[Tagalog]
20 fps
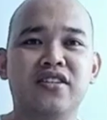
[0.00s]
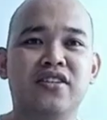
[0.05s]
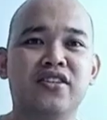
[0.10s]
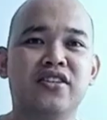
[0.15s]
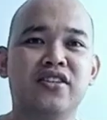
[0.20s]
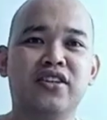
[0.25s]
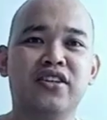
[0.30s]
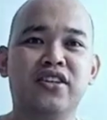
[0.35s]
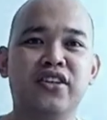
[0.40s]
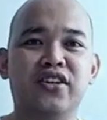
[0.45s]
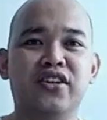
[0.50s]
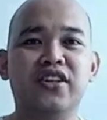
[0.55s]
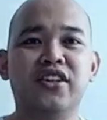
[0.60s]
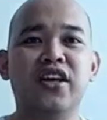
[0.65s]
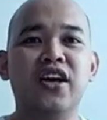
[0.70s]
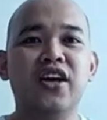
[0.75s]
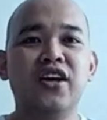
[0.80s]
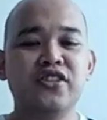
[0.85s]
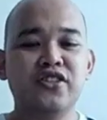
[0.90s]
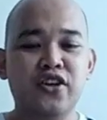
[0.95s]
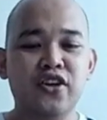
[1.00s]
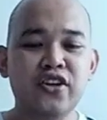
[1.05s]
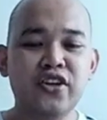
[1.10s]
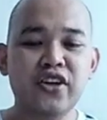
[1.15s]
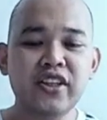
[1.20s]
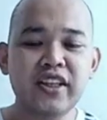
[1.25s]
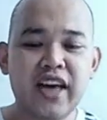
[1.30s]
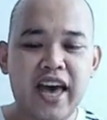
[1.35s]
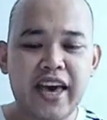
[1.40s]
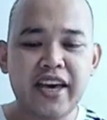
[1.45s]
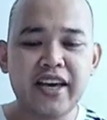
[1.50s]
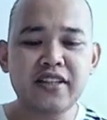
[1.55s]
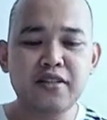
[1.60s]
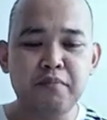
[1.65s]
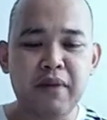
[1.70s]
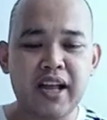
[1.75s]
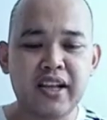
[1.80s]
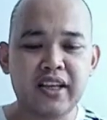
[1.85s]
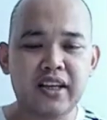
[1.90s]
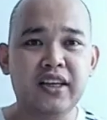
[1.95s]
So, yon. So, yon guys,
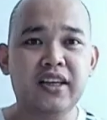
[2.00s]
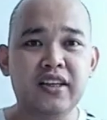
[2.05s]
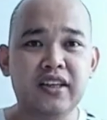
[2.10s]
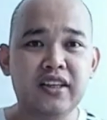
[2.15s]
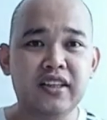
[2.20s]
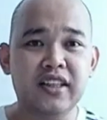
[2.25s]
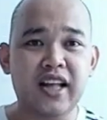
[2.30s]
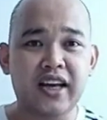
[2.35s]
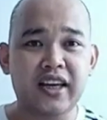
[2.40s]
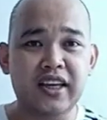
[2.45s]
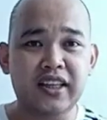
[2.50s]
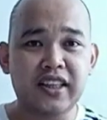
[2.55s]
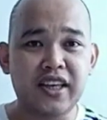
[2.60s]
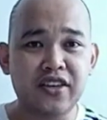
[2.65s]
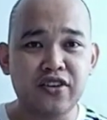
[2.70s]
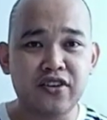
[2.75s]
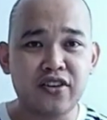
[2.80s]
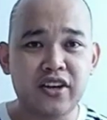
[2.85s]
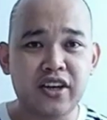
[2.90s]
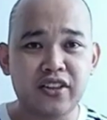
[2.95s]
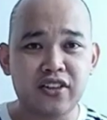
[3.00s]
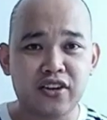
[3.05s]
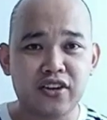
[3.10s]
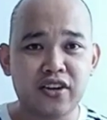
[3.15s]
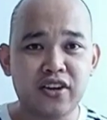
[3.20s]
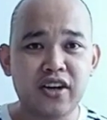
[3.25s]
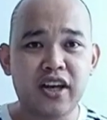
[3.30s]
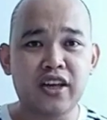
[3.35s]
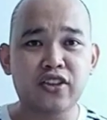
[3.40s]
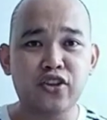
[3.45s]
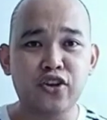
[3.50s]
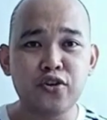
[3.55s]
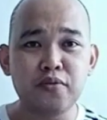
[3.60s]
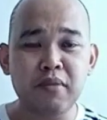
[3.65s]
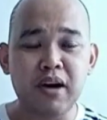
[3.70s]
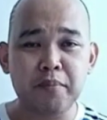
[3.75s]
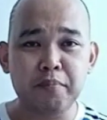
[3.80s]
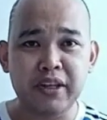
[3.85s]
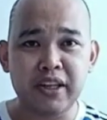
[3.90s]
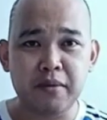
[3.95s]
bali, nakikita nyo, ito, ito
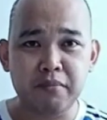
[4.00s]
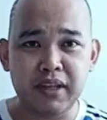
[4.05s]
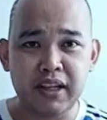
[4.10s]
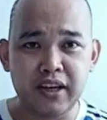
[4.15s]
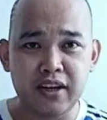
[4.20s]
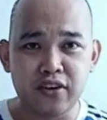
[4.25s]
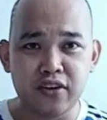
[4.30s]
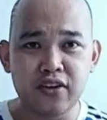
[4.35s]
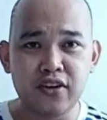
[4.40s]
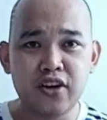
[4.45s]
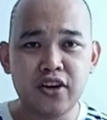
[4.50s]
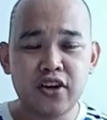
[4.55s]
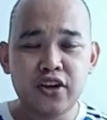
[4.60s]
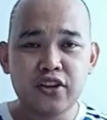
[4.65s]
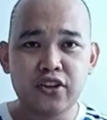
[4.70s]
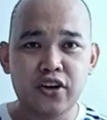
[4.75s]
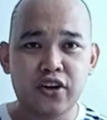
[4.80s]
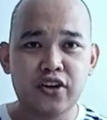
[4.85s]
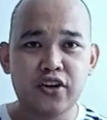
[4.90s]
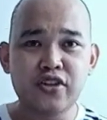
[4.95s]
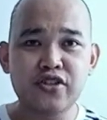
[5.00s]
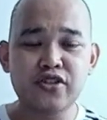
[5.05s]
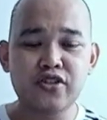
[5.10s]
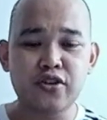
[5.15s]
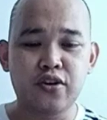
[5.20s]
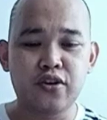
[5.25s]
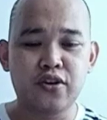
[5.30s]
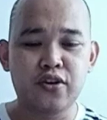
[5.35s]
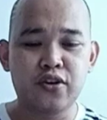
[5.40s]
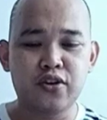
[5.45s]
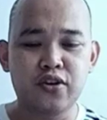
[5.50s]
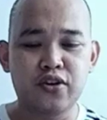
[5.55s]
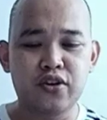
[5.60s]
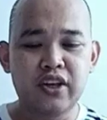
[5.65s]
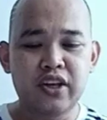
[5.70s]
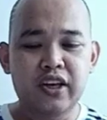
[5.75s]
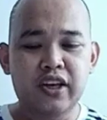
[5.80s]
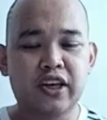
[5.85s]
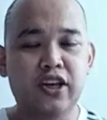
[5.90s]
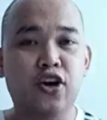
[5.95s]
yung mga pinamili ko doon.
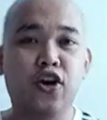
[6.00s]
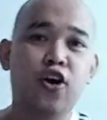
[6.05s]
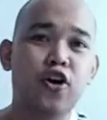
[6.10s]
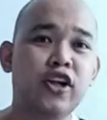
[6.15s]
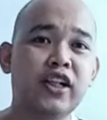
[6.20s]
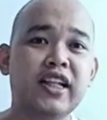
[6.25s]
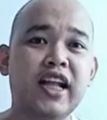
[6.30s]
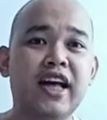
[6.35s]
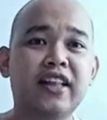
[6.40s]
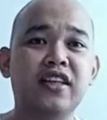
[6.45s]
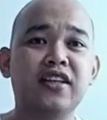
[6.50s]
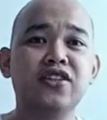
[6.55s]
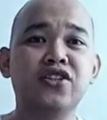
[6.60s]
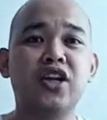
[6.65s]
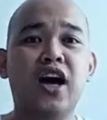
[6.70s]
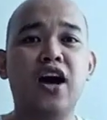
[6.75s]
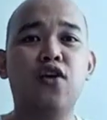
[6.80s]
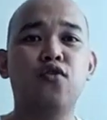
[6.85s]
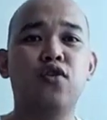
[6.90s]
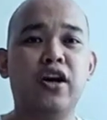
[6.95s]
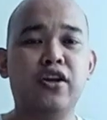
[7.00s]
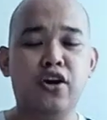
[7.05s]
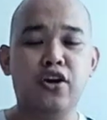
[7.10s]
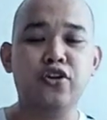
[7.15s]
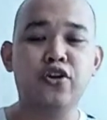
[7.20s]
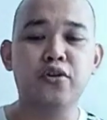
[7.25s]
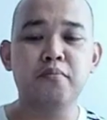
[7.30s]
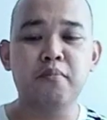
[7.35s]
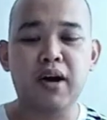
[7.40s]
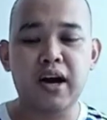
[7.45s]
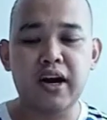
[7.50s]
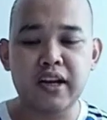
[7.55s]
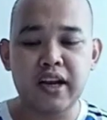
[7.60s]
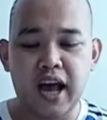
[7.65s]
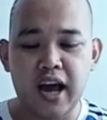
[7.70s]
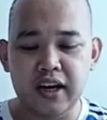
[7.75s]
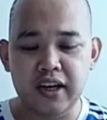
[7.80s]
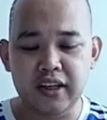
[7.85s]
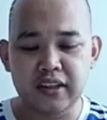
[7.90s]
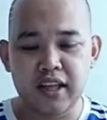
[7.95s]
So, i-haul natin siya kung ano, ano yung mga
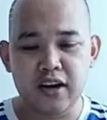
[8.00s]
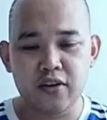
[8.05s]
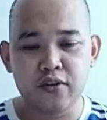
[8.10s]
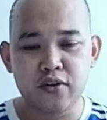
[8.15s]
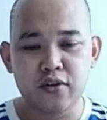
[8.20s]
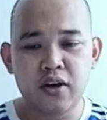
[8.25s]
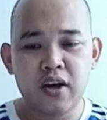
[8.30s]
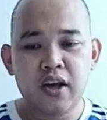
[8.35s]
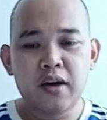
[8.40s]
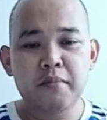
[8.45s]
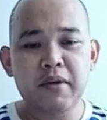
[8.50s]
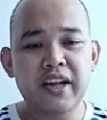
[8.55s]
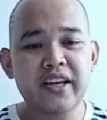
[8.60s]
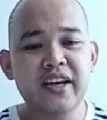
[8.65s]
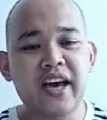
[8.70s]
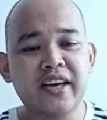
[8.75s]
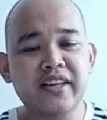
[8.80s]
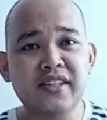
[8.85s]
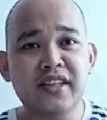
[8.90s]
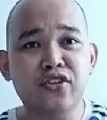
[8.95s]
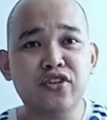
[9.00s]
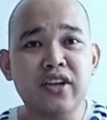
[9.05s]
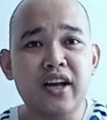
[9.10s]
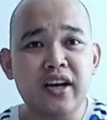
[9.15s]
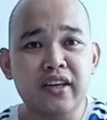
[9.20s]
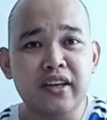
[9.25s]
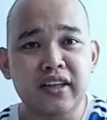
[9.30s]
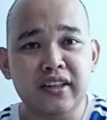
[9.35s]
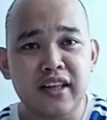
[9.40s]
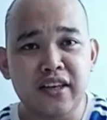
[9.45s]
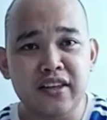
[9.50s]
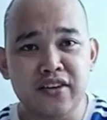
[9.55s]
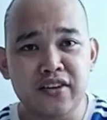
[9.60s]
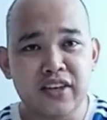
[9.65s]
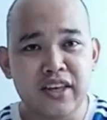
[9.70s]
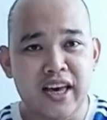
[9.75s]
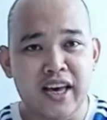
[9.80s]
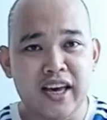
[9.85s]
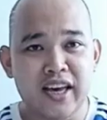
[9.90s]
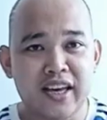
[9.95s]
nakita ko. Bali guys, itong nakikita
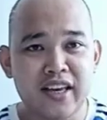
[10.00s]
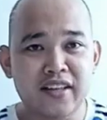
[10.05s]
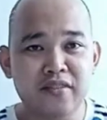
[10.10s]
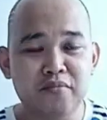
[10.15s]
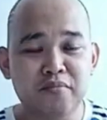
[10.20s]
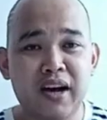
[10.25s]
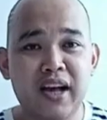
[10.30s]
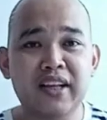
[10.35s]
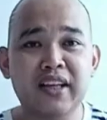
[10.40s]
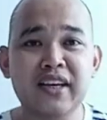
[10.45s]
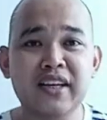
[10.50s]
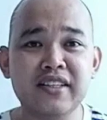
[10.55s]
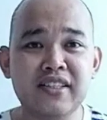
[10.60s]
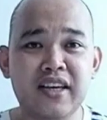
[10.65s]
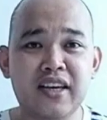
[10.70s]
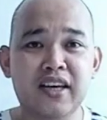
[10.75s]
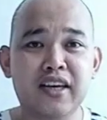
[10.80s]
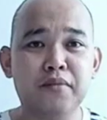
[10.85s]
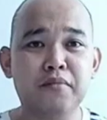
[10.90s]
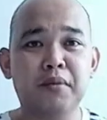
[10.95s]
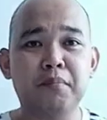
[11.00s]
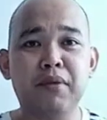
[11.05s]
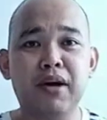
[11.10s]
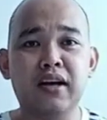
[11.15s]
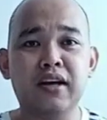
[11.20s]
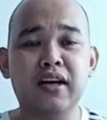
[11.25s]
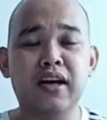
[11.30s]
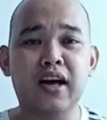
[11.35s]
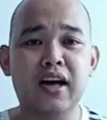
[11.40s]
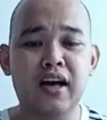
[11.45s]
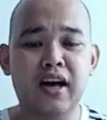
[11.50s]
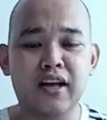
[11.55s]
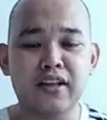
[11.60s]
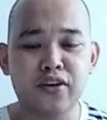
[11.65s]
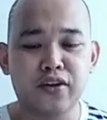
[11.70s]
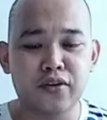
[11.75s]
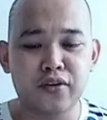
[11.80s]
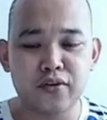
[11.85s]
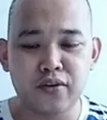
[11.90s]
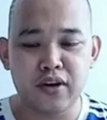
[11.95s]
nyo, yan. Bali kasi, may pagka,
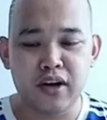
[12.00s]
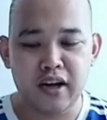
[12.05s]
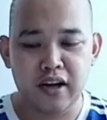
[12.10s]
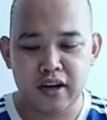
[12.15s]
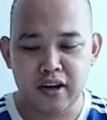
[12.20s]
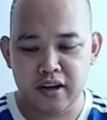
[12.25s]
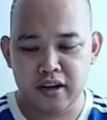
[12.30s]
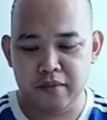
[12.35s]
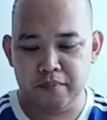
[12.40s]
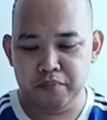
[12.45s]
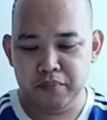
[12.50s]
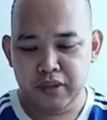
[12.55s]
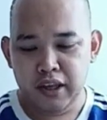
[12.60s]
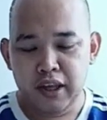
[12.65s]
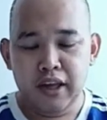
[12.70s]
ano ko, uh,